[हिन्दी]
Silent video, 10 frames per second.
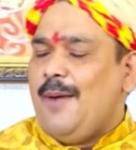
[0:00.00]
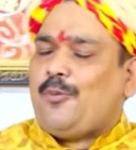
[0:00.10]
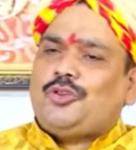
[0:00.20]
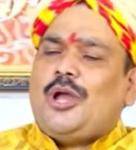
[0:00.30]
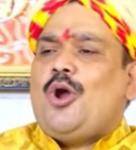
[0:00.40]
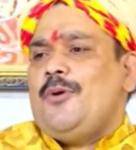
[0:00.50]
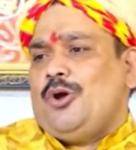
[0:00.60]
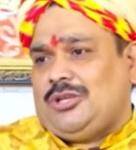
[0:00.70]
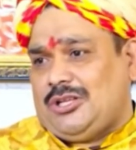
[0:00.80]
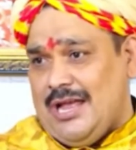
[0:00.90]
अब कुत्ता कोई भी
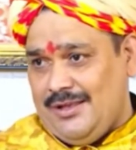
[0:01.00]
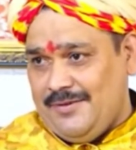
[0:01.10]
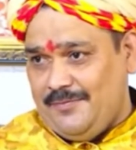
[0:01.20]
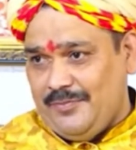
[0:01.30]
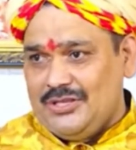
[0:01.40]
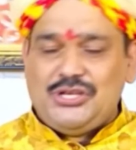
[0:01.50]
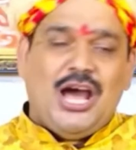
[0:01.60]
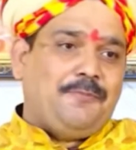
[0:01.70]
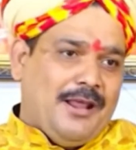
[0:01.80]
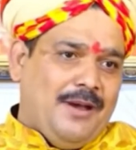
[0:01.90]
हो सकता है
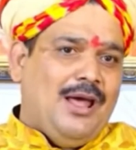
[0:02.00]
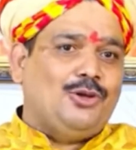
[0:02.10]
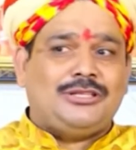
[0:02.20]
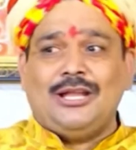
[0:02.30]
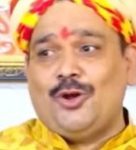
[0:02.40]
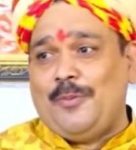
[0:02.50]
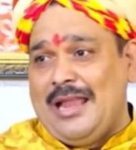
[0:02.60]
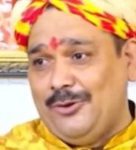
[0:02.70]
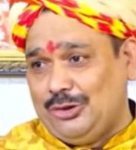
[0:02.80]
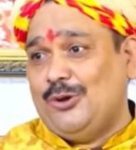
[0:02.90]
चार पैर वाला हो सकता है दो
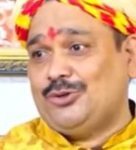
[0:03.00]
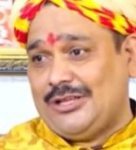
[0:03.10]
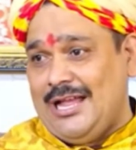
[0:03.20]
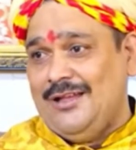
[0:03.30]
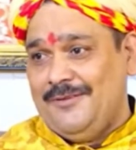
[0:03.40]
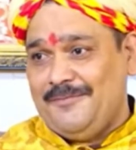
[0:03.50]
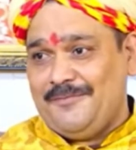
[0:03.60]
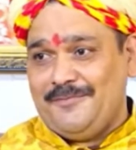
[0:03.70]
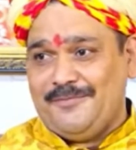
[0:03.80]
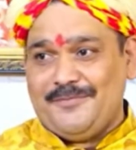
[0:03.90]
वाला भी कुत्ता हो सकता है
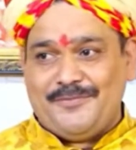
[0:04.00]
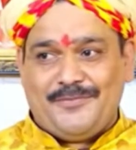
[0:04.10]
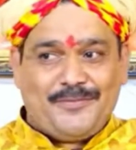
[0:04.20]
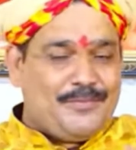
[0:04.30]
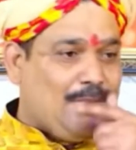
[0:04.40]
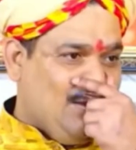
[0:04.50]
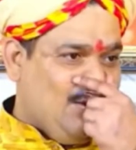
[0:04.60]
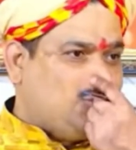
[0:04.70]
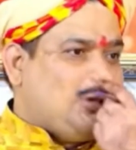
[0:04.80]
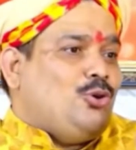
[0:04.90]

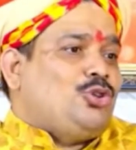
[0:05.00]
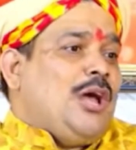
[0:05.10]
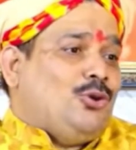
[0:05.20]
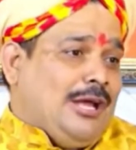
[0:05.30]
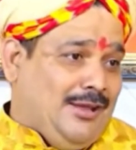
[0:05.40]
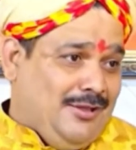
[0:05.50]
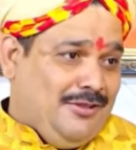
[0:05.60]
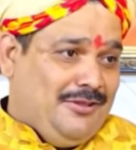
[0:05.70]
कुत्ता कुत्ता होता है